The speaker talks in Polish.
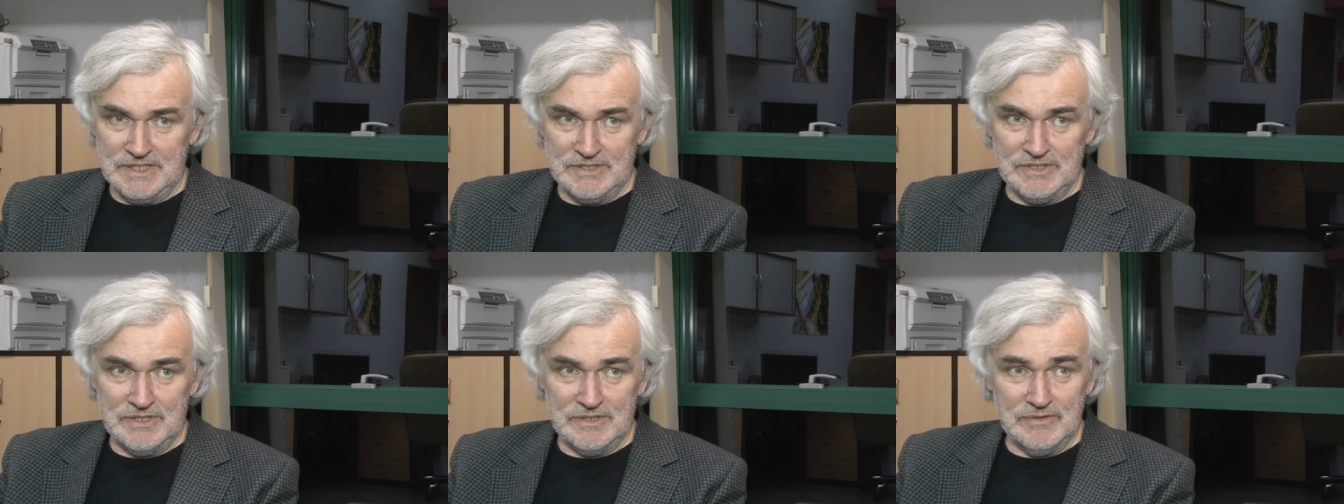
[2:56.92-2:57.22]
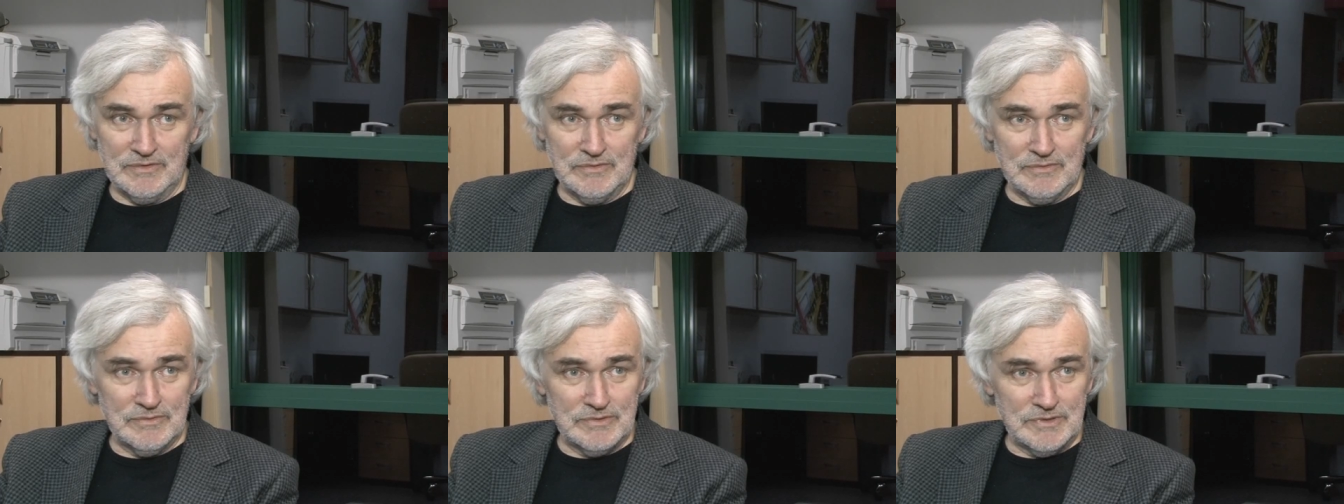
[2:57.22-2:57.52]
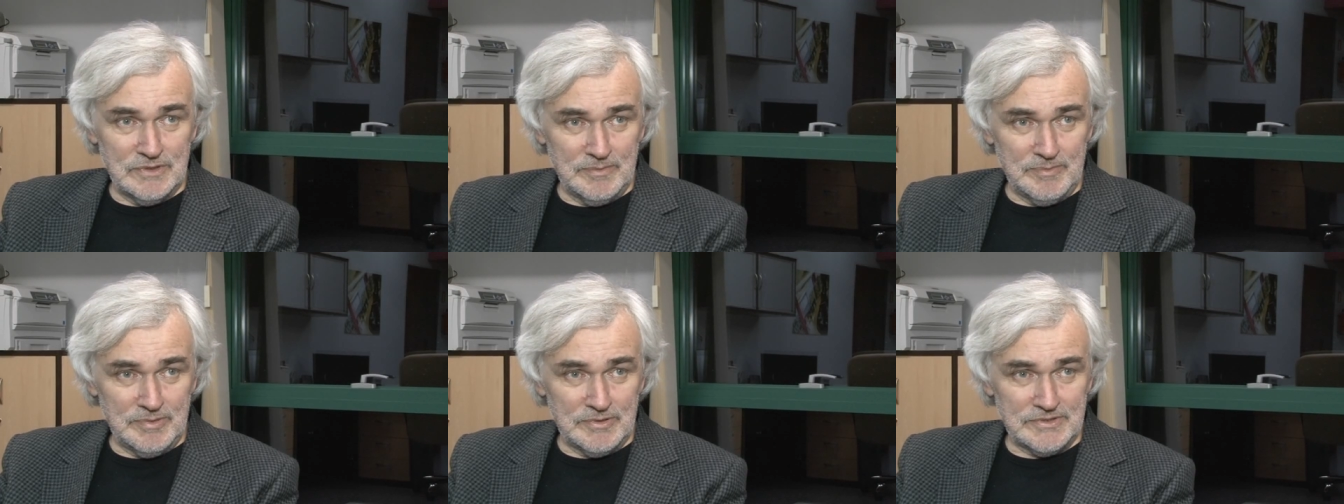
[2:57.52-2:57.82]
zasięg
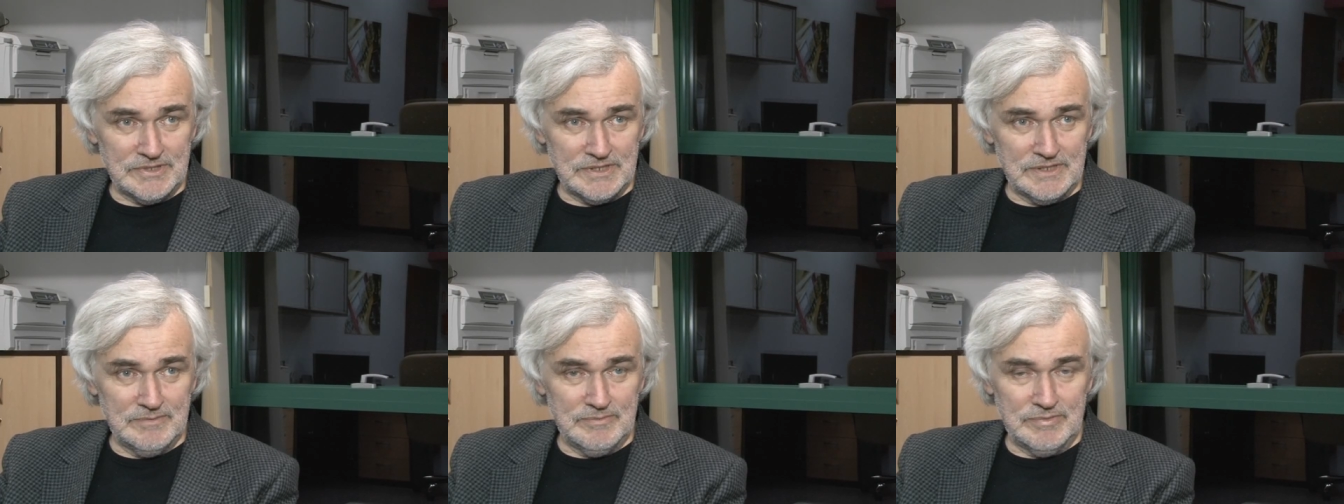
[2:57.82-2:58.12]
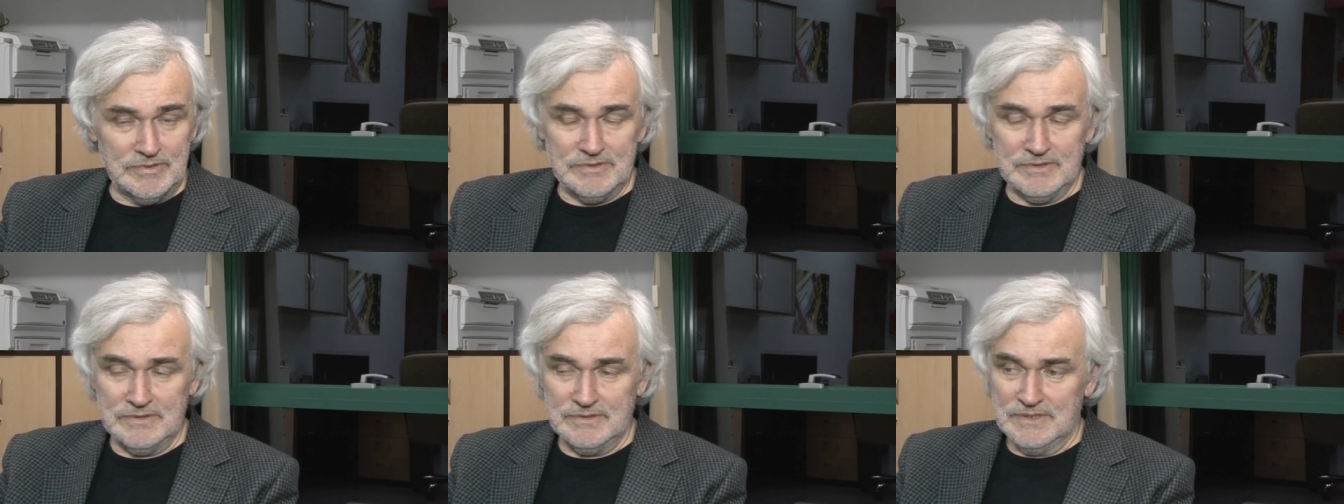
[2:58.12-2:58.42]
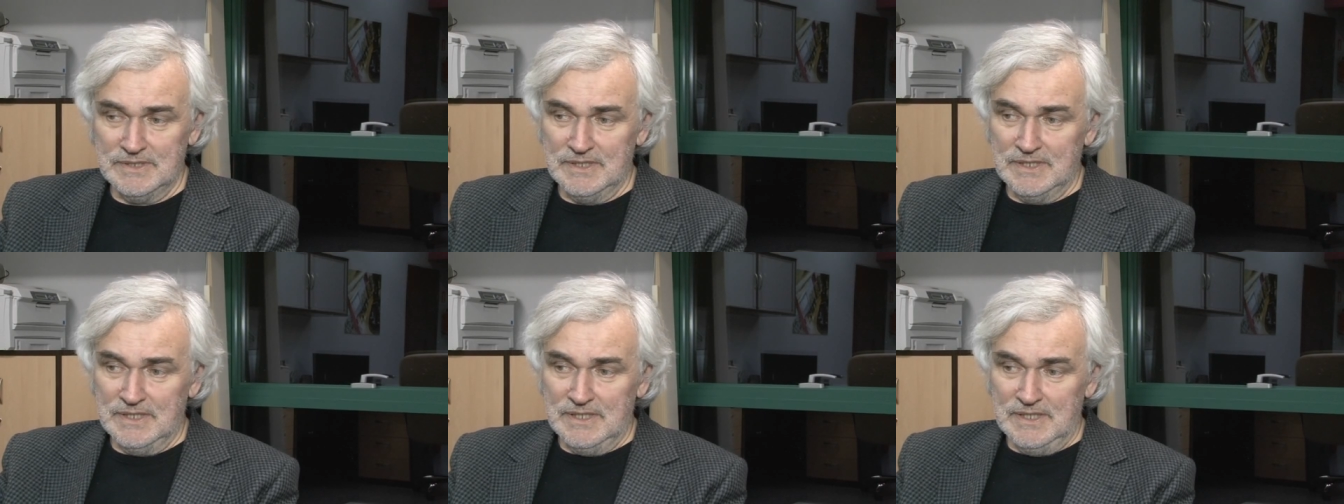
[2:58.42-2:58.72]
ogólnopolski, bo
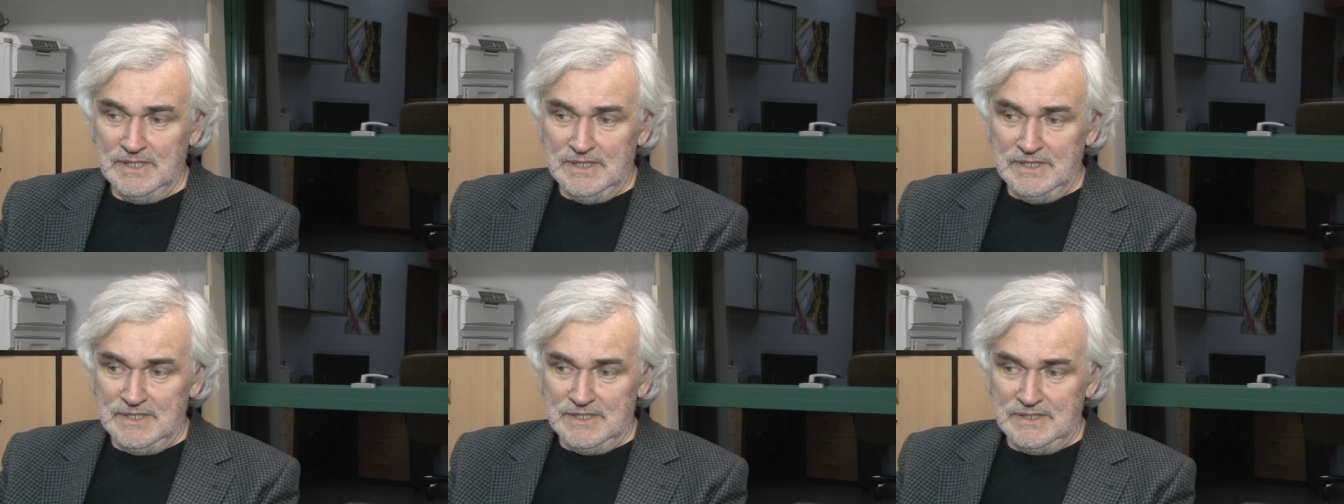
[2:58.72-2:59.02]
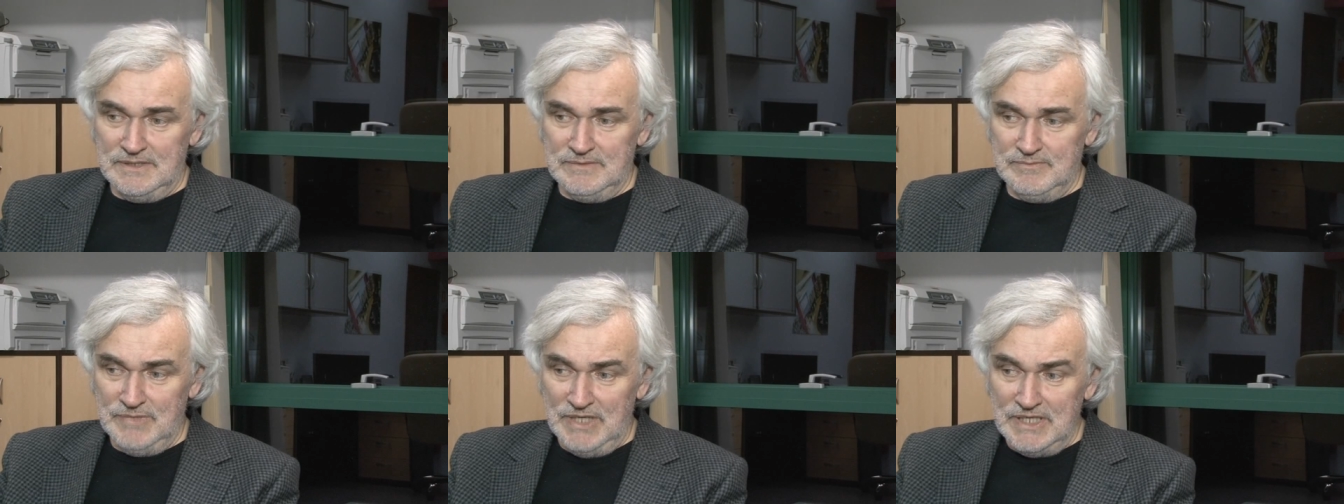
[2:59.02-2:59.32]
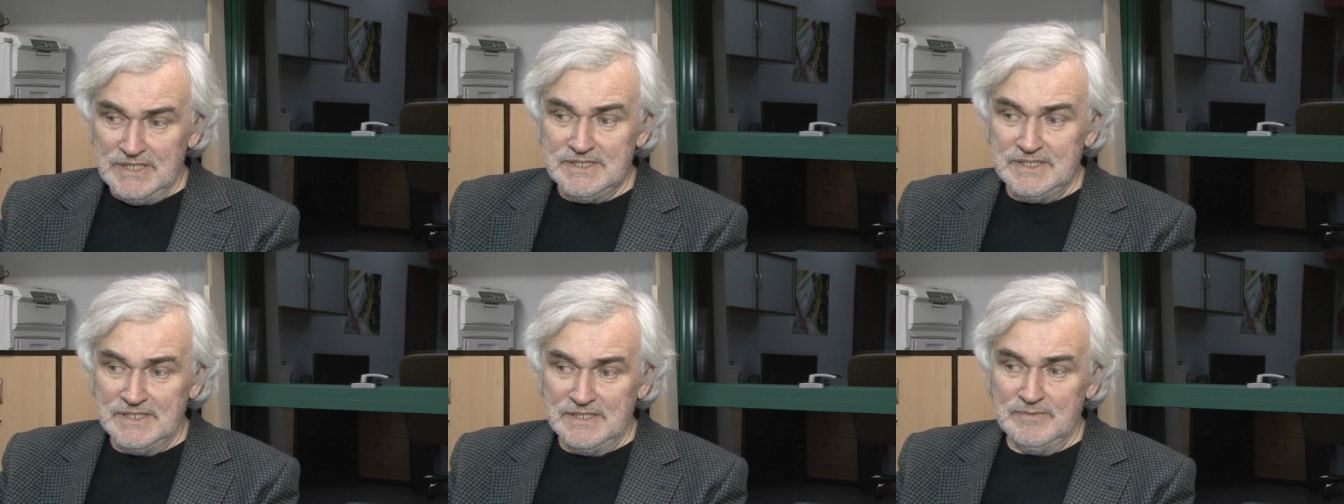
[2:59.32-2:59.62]

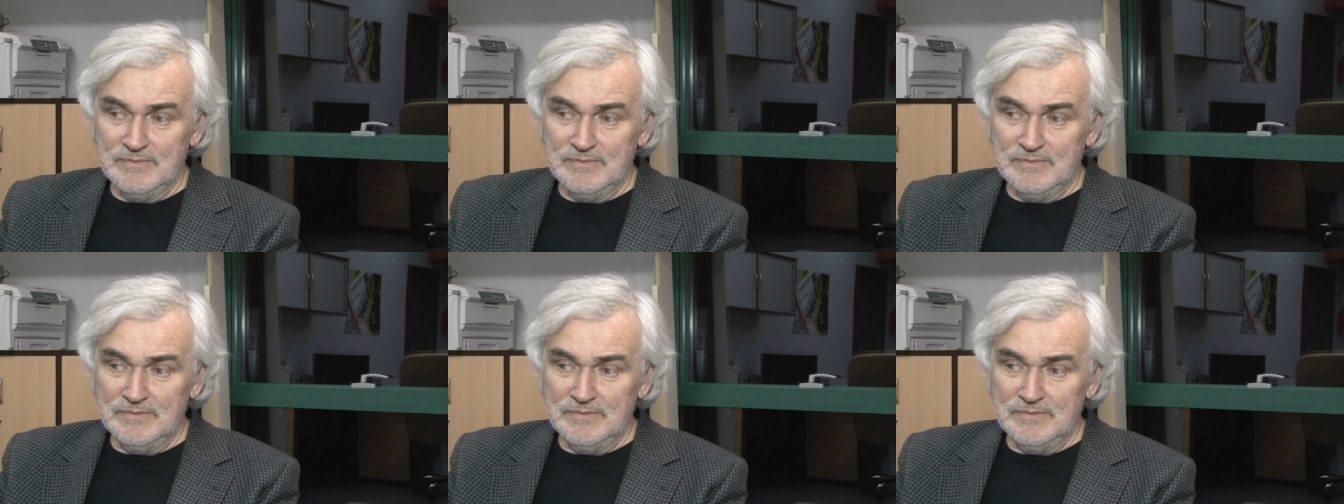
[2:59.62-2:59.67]
między